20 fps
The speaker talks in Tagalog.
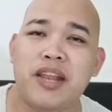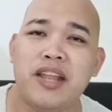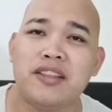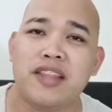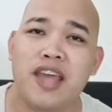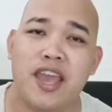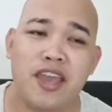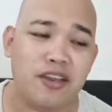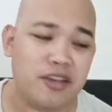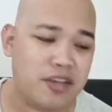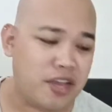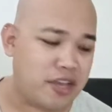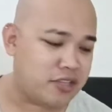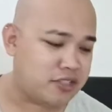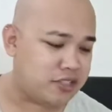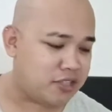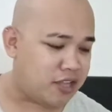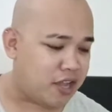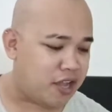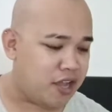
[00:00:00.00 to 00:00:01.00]
lang tayo
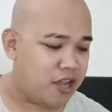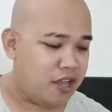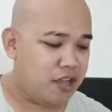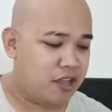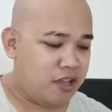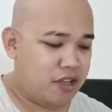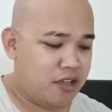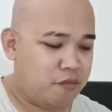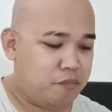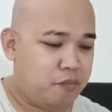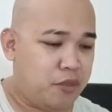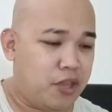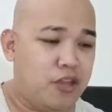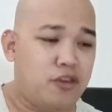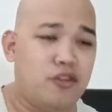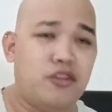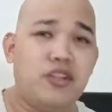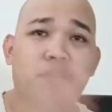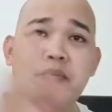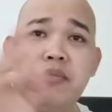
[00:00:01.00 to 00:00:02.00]
guys ha.
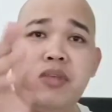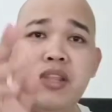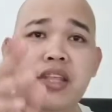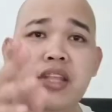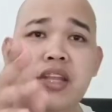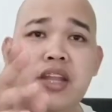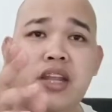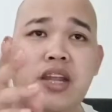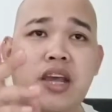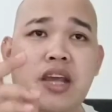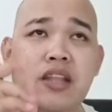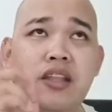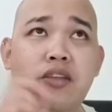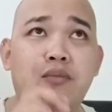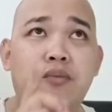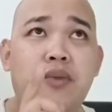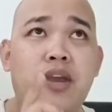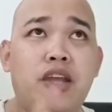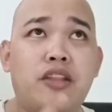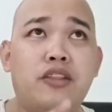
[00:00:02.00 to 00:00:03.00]
Pero, nabili na
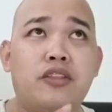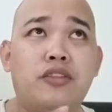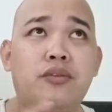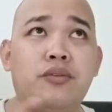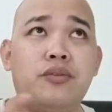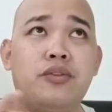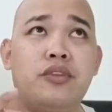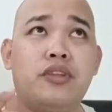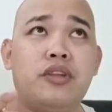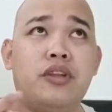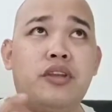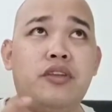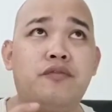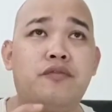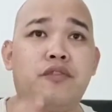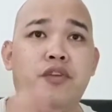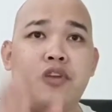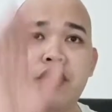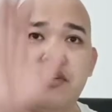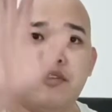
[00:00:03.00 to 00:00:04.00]
natin 1, 2,
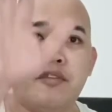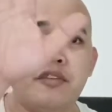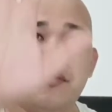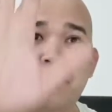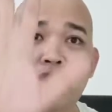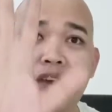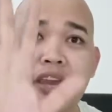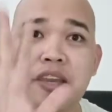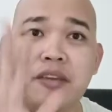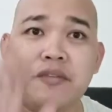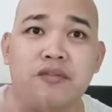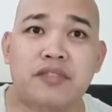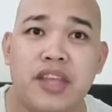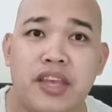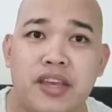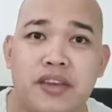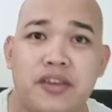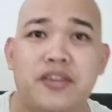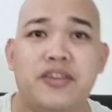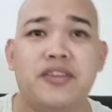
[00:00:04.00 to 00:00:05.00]
3, 4, 5 na
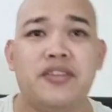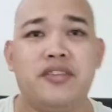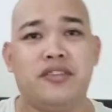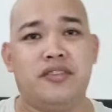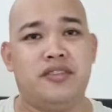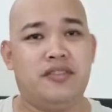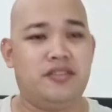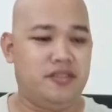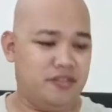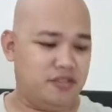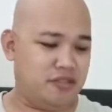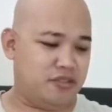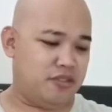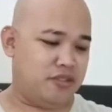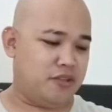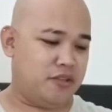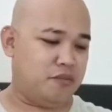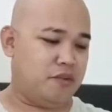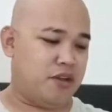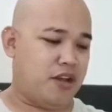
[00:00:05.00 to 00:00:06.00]
yon
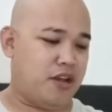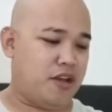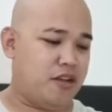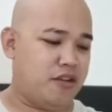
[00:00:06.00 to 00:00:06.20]
Diba?